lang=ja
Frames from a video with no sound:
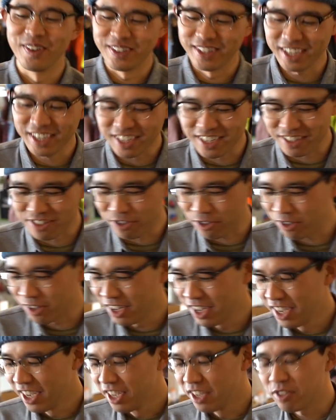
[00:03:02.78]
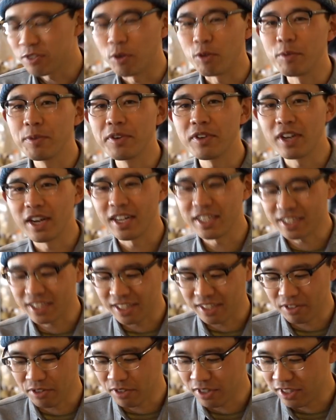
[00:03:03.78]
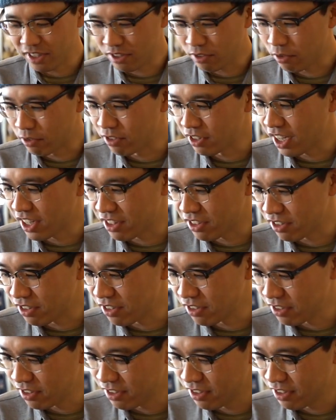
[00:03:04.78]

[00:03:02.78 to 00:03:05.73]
何かこう撮るものがあった時に撮るやつ